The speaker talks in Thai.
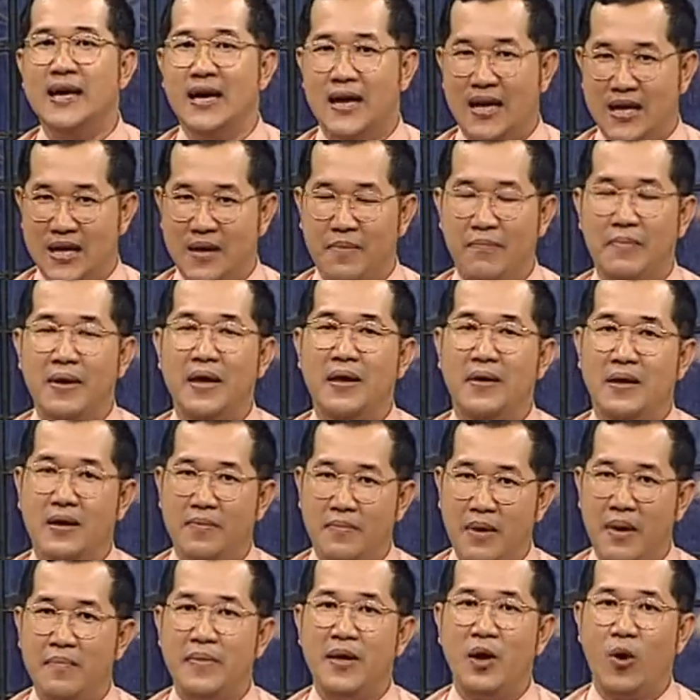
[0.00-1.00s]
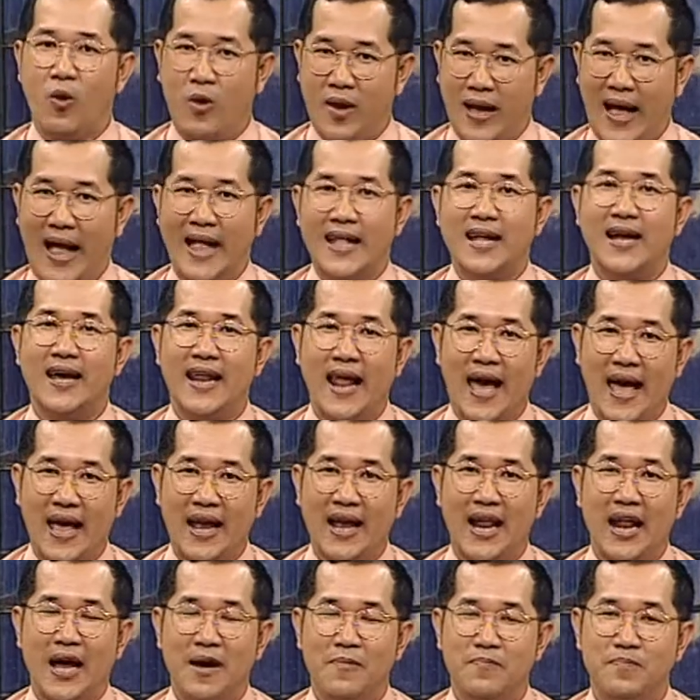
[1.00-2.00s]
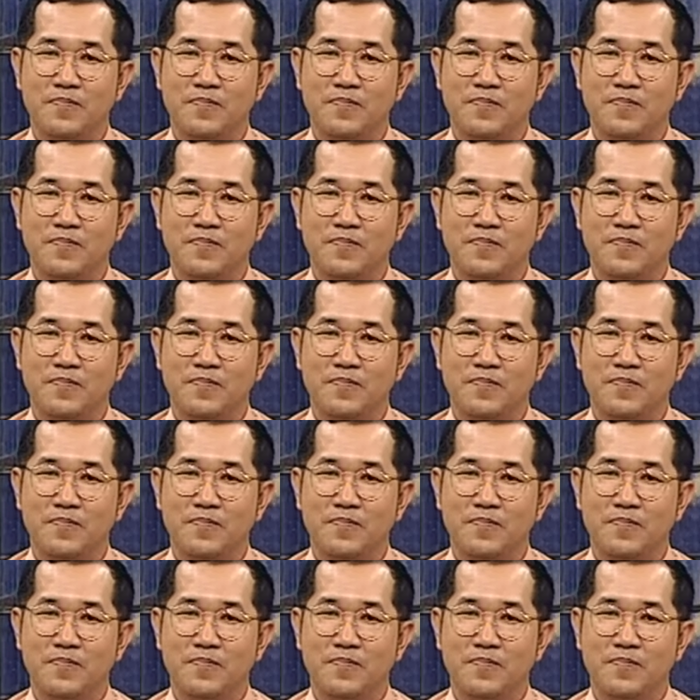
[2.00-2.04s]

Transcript: หรือมิเมื่อมีโอกาสก็ได้ครับ